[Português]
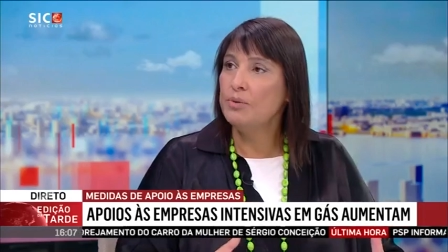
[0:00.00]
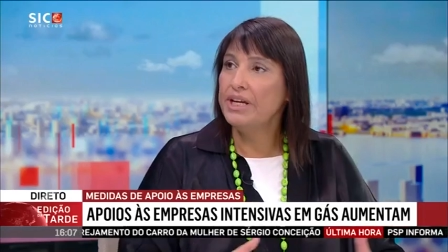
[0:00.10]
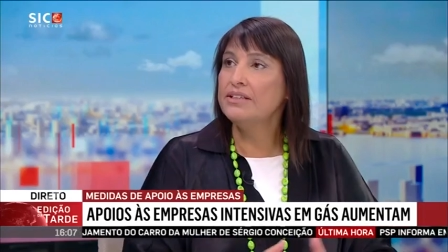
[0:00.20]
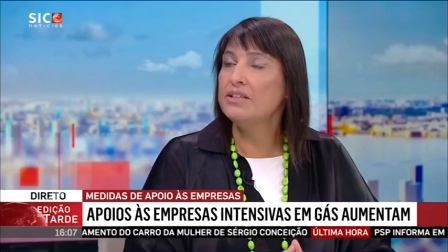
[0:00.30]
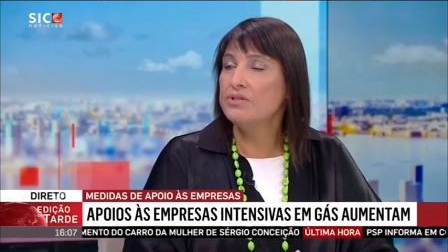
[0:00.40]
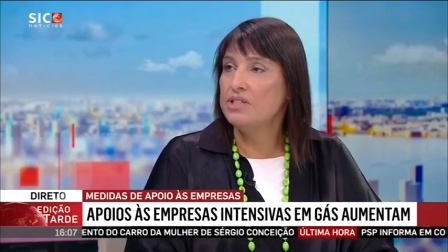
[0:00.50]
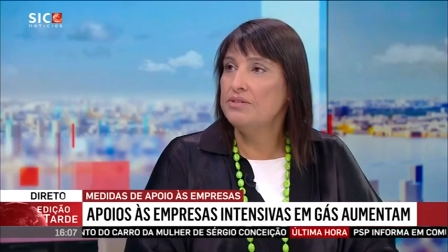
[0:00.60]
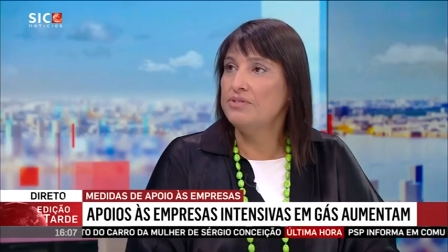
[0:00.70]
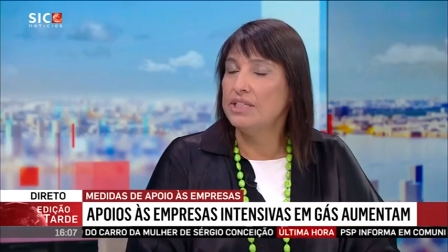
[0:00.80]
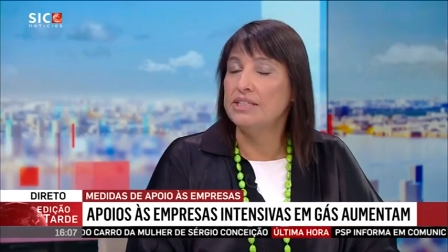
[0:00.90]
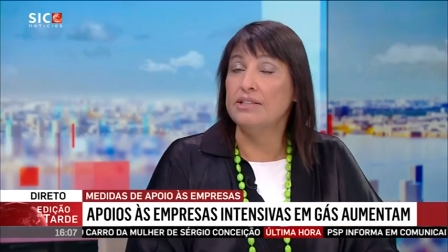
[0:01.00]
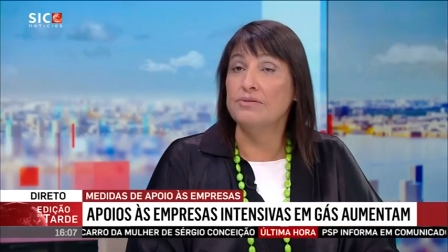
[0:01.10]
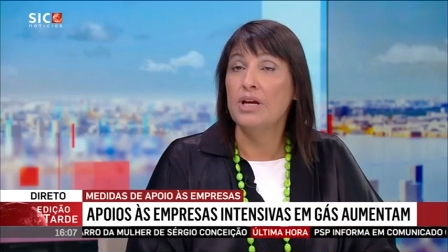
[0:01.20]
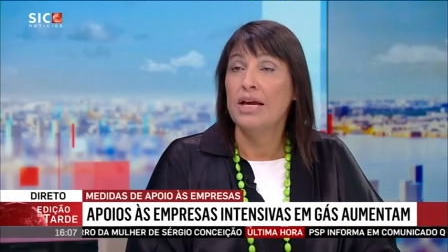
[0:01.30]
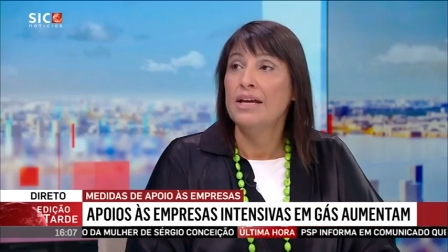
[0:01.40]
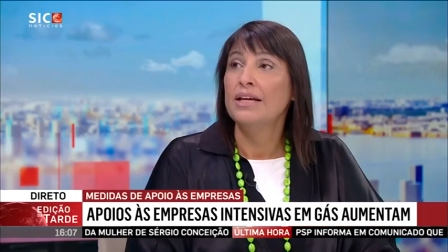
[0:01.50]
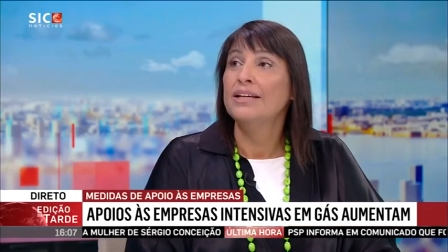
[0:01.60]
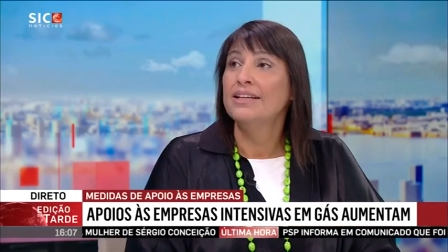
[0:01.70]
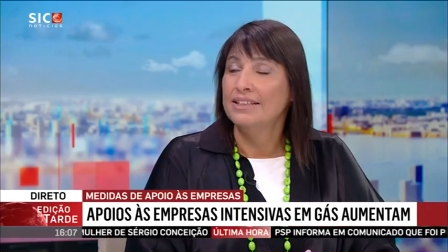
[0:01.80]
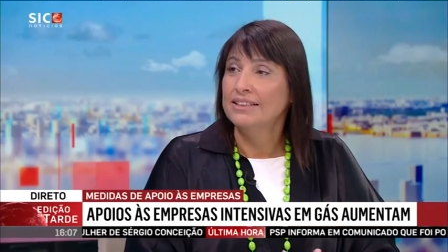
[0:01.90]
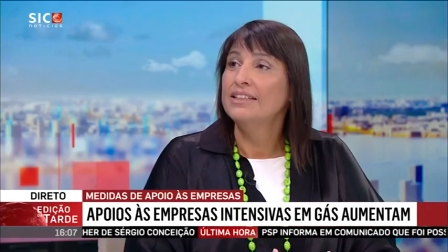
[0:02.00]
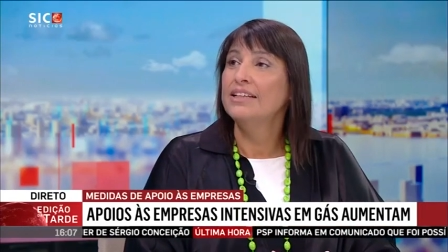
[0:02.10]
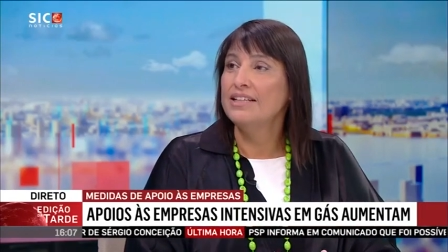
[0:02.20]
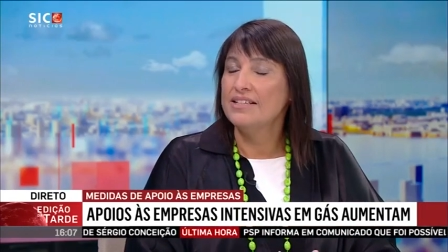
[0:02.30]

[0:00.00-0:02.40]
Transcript: é tão significativo. Toda ajuda é bem-vinda, mas não chega.